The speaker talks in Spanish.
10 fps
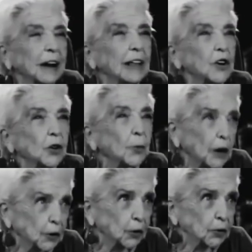me la dio
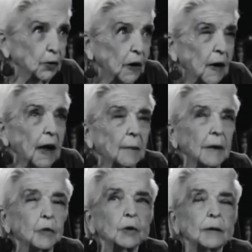Roberto.
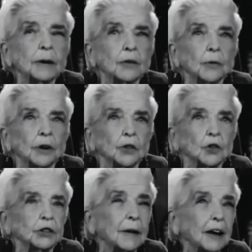Me habló una vez Roberto.
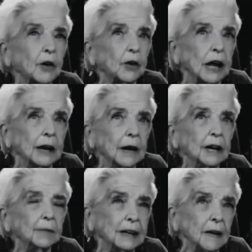Yo trabajé con él.
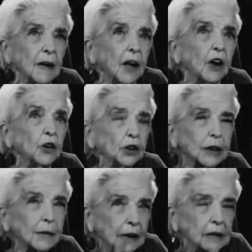Es más, no
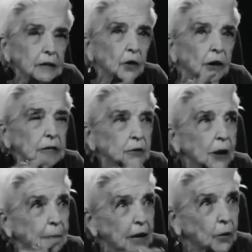trabajé, sino que hice
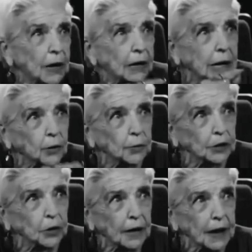una película que el
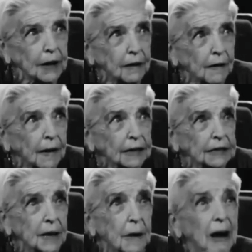argumento era de él, que
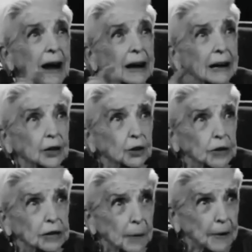se llamaba Angelitos
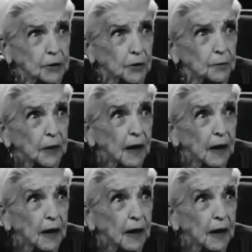del Trapecio.